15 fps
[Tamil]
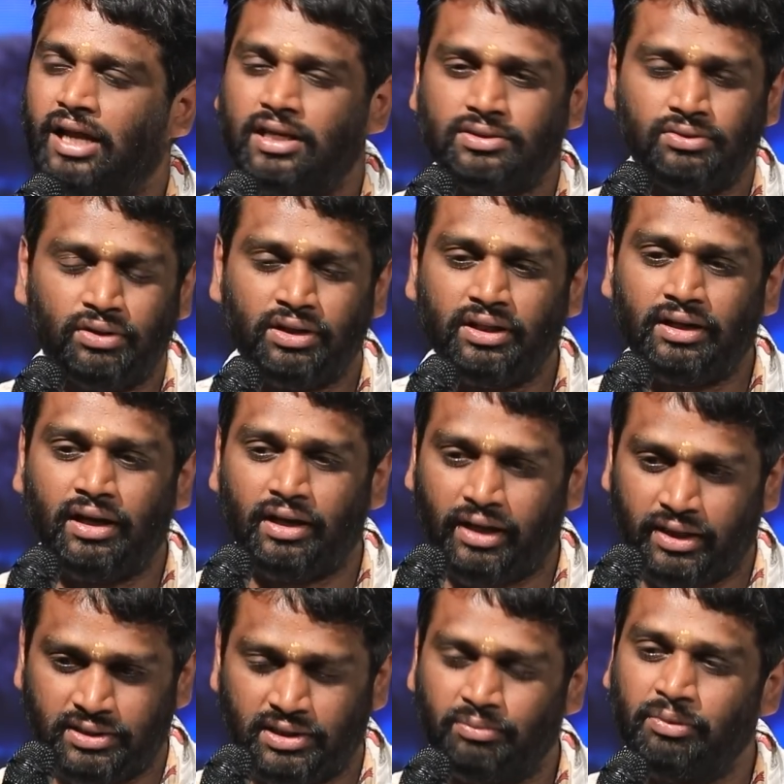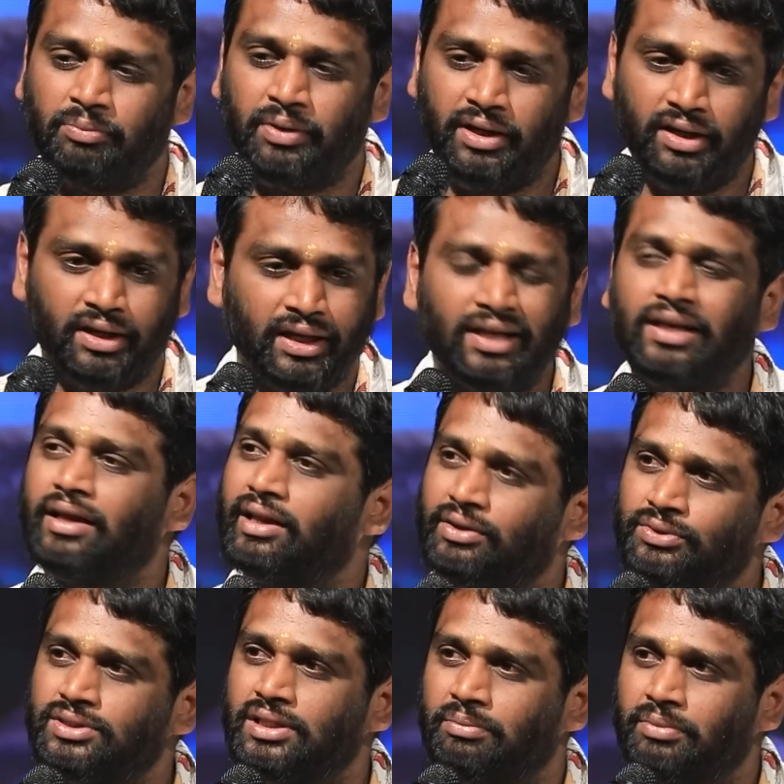நான் சொல்கிறது நான் கஷ்டமும் பட்டிருக்கேன்
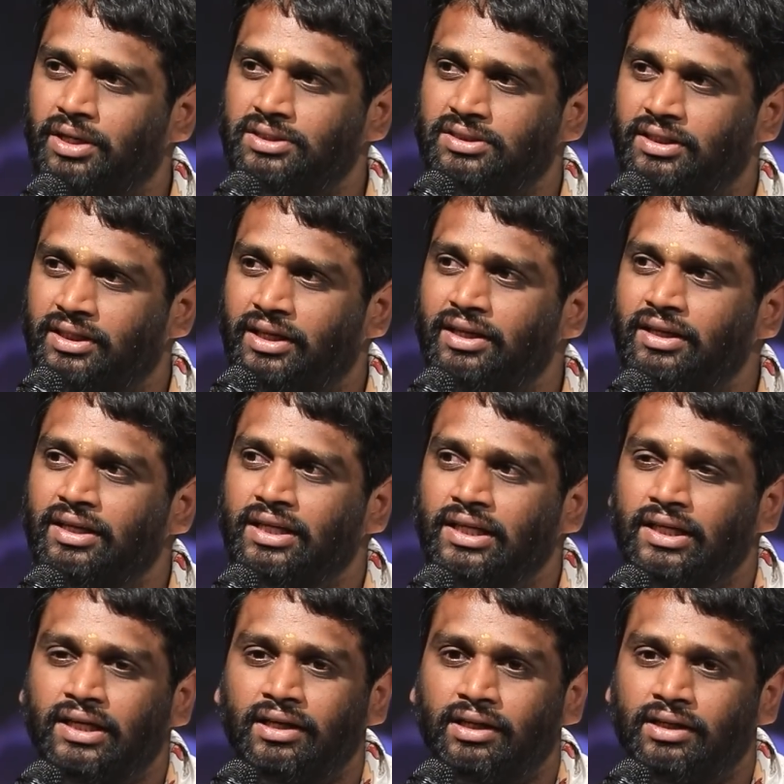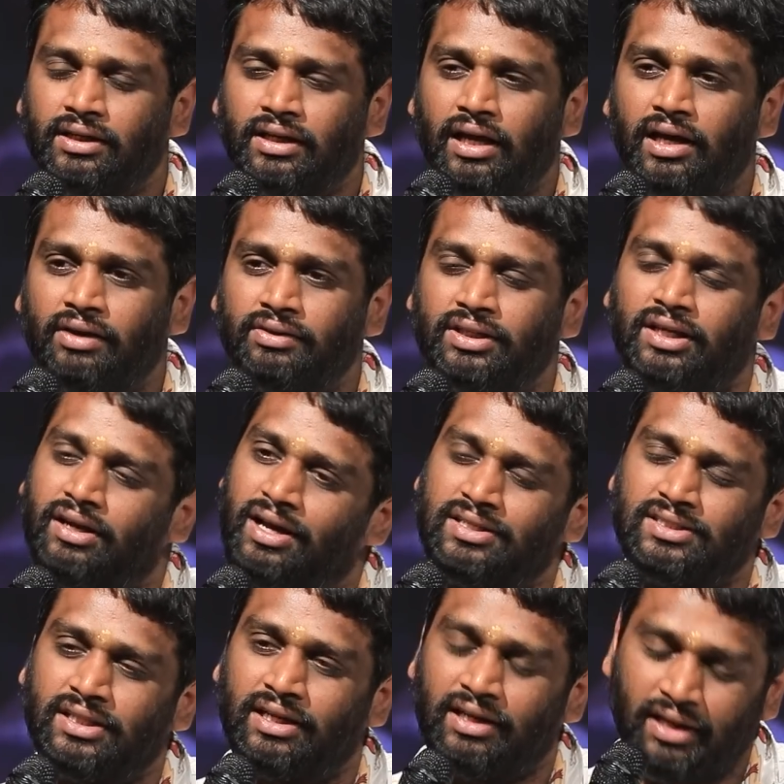நிறையவும் சம்பாரிச்சிருக்கேன் நான் வந்து
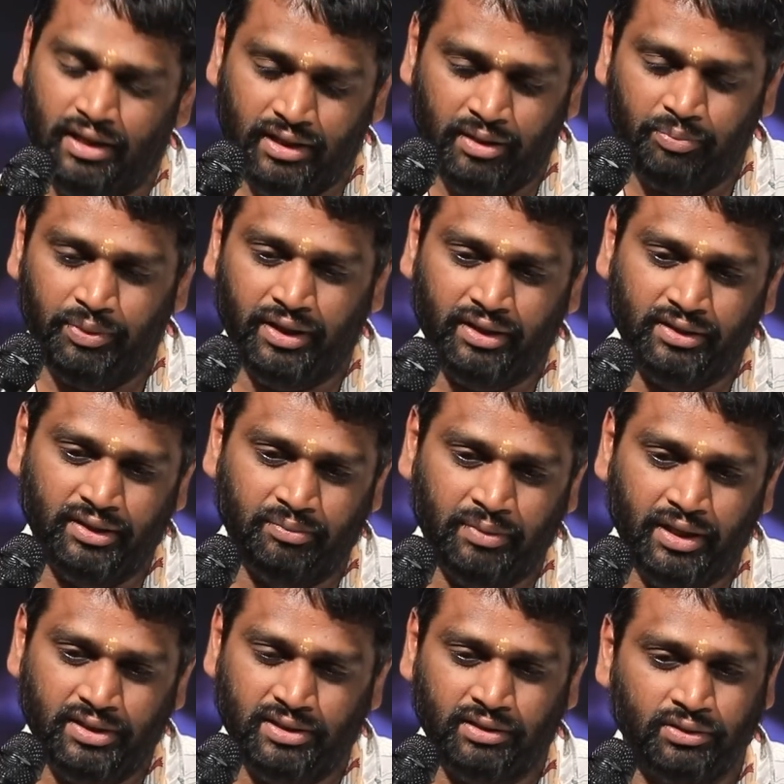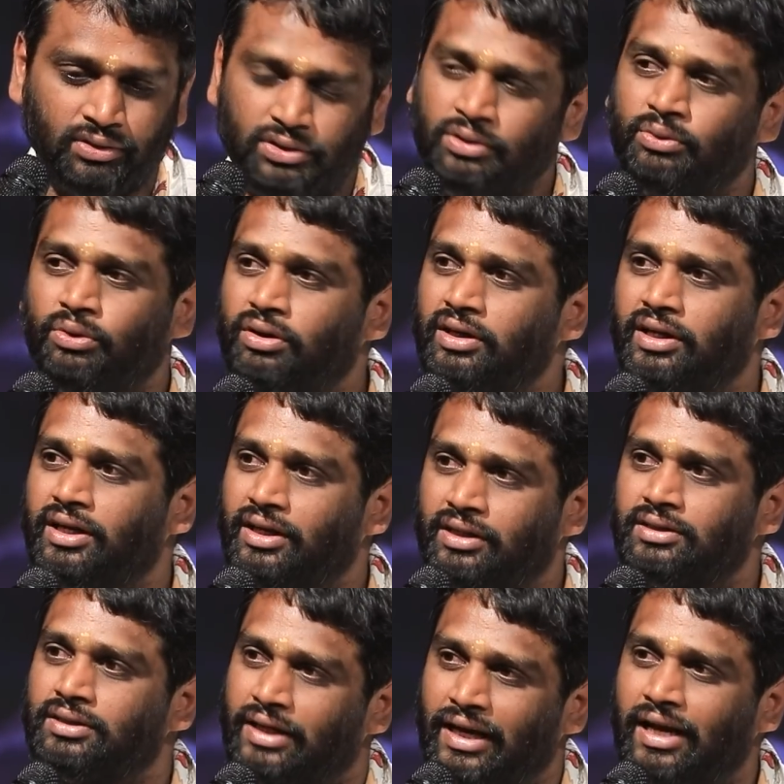காசு இல்லாதப்போ இருந்த மாதிரி சந்தோஷம் கூட
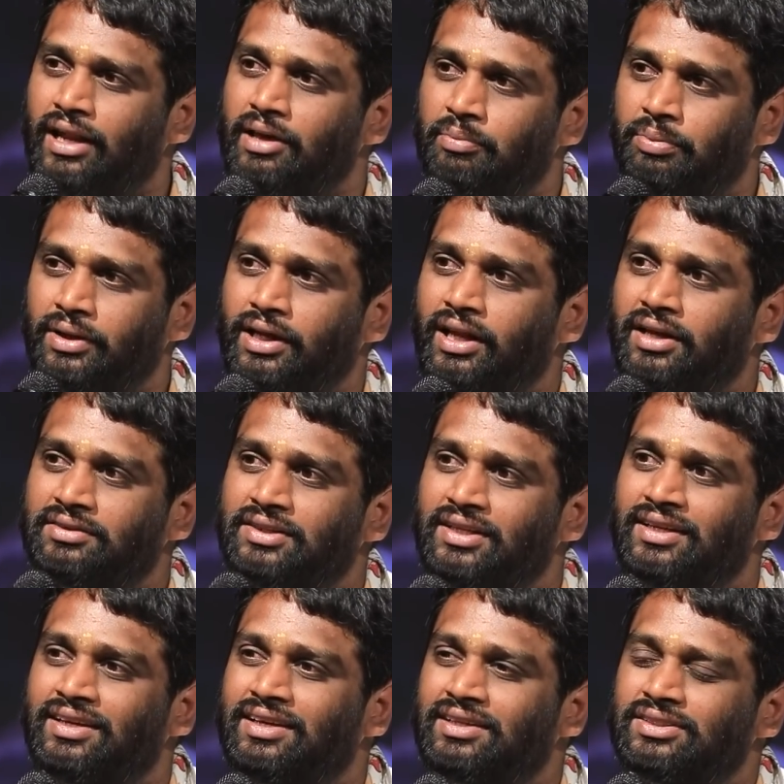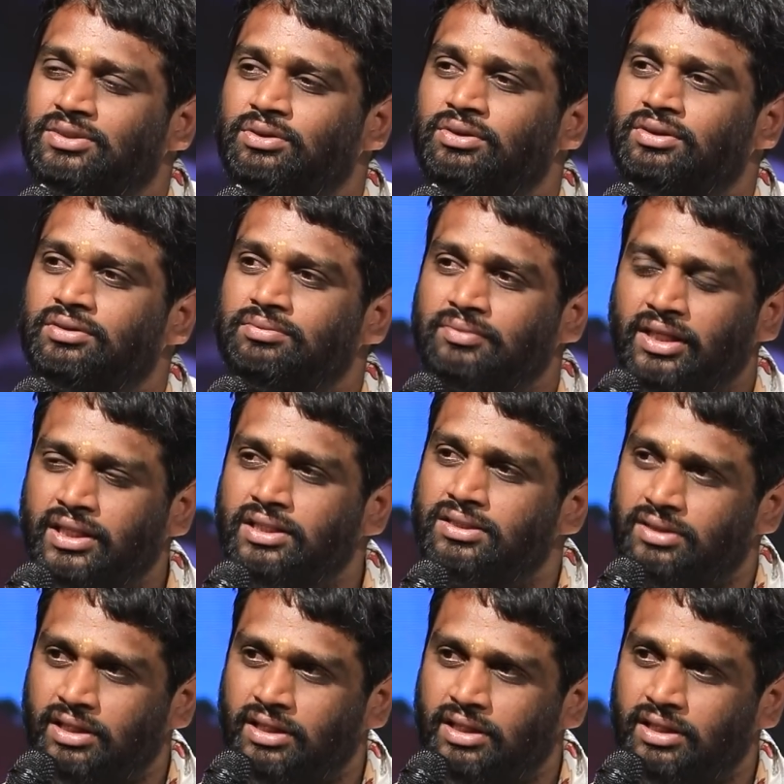எனக்கு ரியலாக இப்போ இல்லை ஸோ இது